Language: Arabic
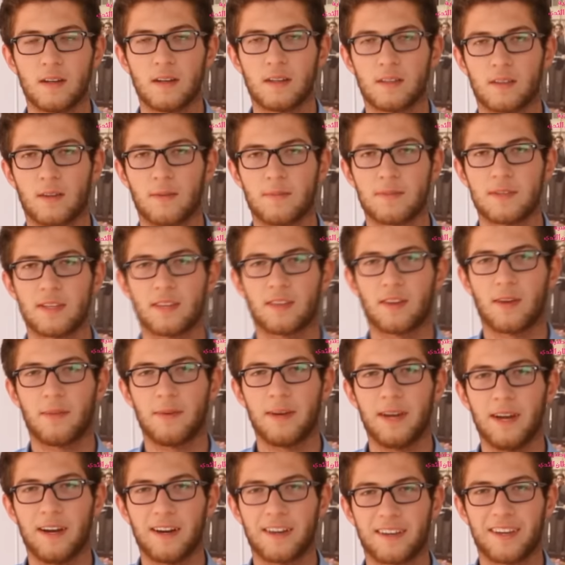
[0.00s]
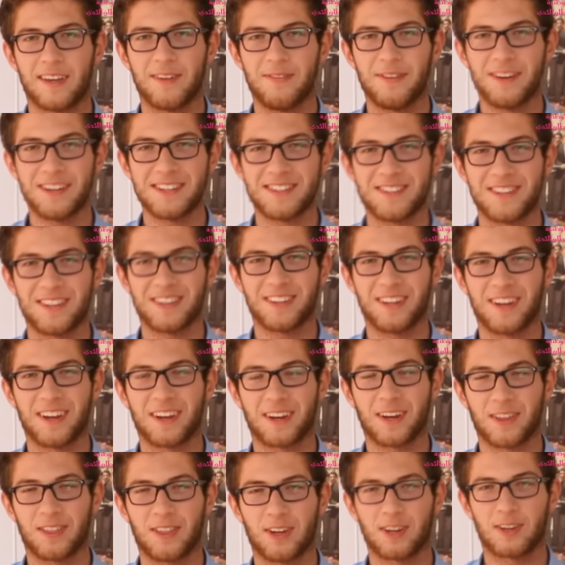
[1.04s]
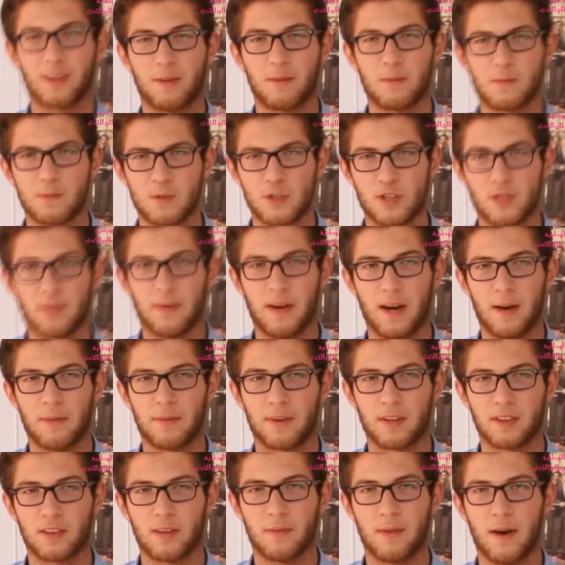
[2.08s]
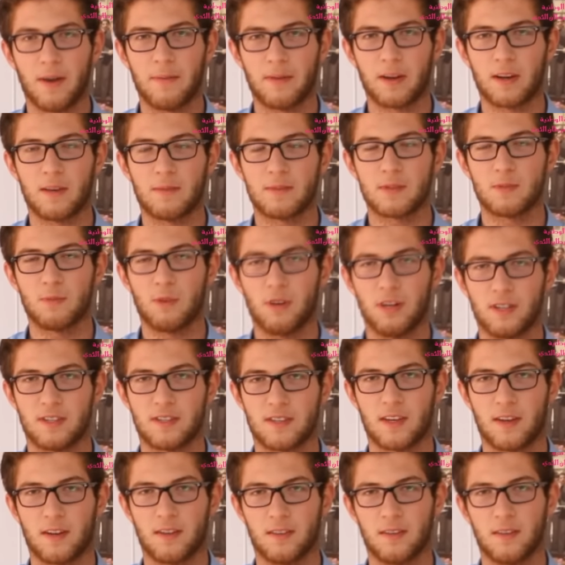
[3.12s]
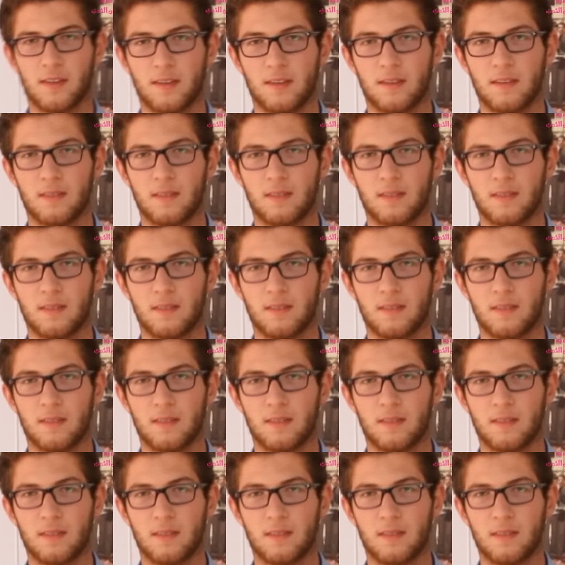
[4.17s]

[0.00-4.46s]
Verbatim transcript: طب ست ربيع كيف حسيت انك اثرت بالمجتمع عبر انضمامك لمجموعه سلم؟